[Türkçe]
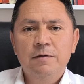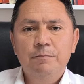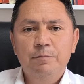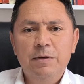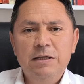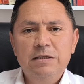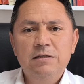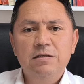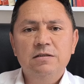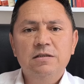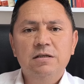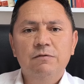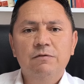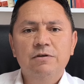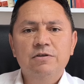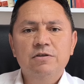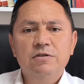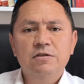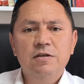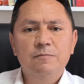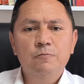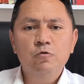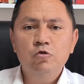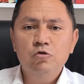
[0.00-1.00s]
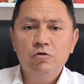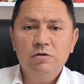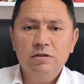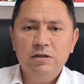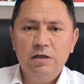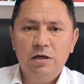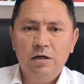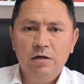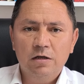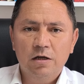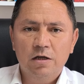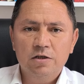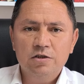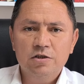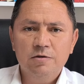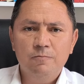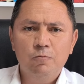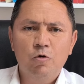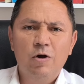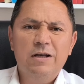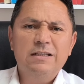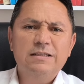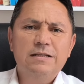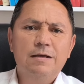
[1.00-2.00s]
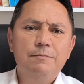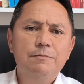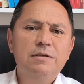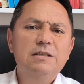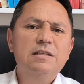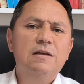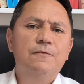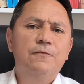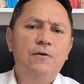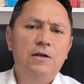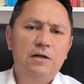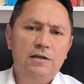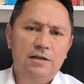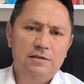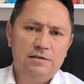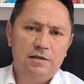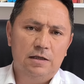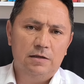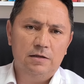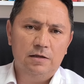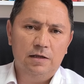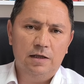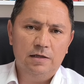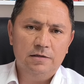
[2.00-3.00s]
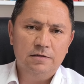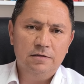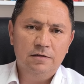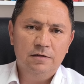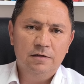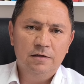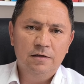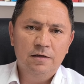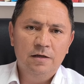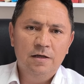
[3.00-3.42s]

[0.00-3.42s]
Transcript: Bedir Savaşı'nda müşriklere karşı muazzam bir zafer kazandılar.